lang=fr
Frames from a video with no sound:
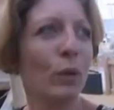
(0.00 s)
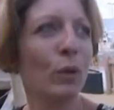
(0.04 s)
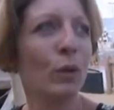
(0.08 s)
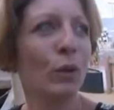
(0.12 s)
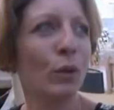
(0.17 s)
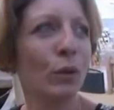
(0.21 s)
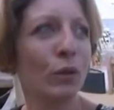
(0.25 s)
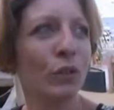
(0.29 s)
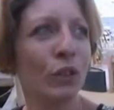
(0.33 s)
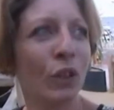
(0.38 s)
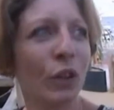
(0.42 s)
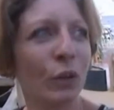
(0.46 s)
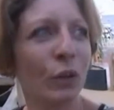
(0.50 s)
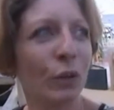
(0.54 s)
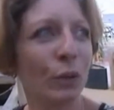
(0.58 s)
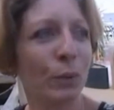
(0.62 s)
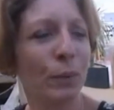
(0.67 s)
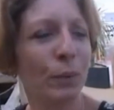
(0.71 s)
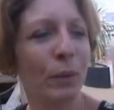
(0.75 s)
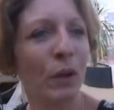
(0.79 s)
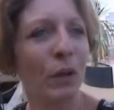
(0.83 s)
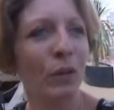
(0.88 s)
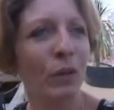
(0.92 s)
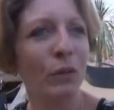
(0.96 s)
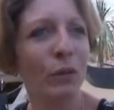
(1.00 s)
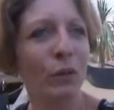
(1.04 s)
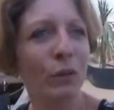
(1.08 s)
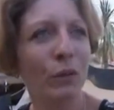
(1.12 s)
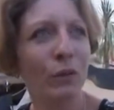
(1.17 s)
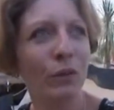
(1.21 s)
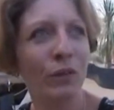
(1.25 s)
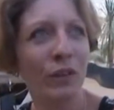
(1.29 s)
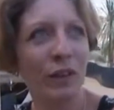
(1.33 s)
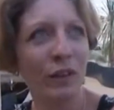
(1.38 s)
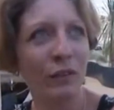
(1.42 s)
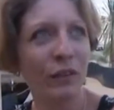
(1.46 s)
a eu le temps de prendre
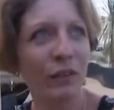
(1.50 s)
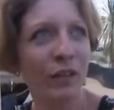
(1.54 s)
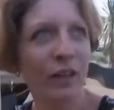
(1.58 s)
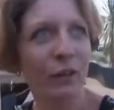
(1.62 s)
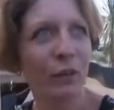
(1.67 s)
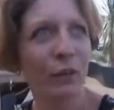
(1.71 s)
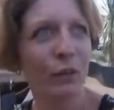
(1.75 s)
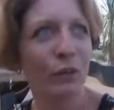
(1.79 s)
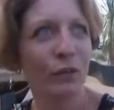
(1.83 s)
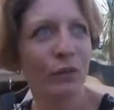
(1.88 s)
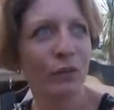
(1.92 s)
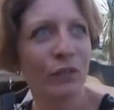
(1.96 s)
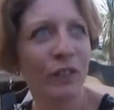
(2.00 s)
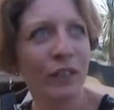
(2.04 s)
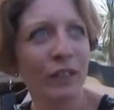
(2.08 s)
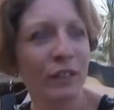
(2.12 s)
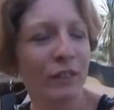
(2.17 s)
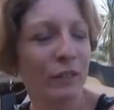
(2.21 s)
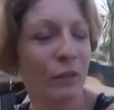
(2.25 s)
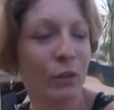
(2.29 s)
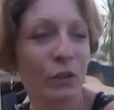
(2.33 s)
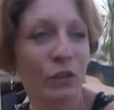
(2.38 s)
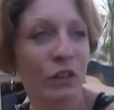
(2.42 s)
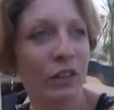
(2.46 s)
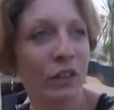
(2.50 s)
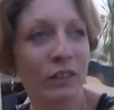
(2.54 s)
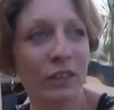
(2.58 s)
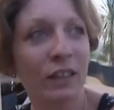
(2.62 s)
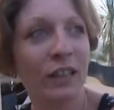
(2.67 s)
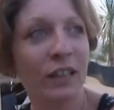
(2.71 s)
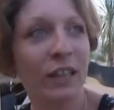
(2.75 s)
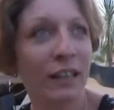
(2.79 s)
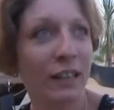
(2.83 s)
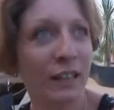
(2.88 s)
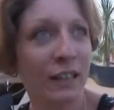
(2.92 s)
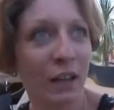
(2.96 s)
nos affaires, de
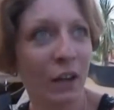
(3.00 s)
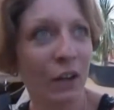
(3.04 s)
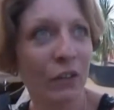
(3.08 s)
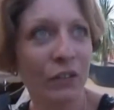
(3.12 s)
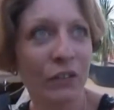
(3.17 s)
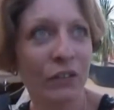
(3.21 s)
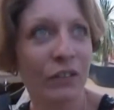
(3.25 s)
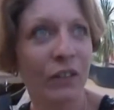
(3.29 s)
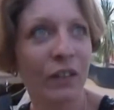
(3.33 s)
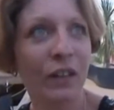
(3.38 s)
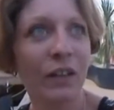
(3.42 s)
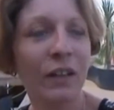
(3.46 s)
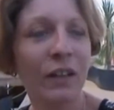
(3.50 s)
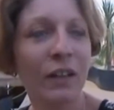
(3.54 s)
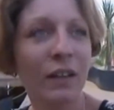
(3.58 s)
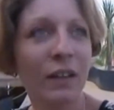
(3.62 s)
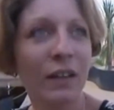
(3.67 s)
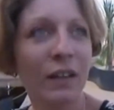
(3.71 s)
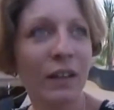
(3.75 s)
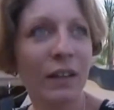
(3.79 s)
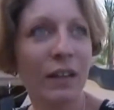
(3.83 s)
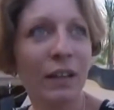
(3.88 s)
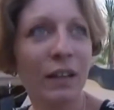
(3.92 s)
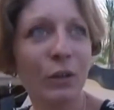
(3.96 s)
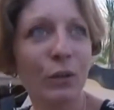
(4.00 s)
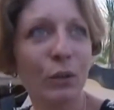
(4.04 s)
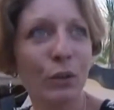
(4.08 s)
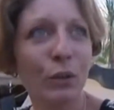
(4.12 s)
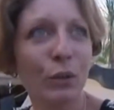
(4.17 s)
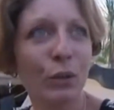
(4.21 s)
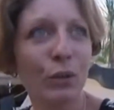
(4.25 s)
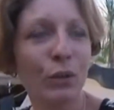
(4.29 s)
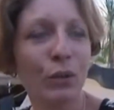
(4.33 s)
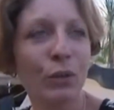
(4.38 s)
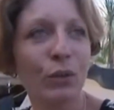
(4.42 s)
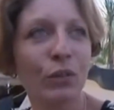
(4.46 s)
sortir les clientes et
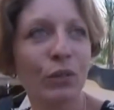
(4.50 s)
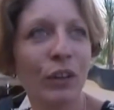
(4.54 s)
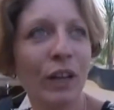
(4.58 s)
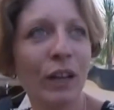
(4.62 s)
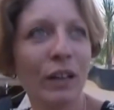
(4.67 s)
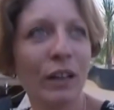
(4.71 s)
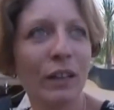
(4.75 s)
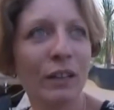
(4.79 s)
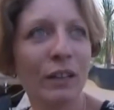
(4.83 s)
de sauver.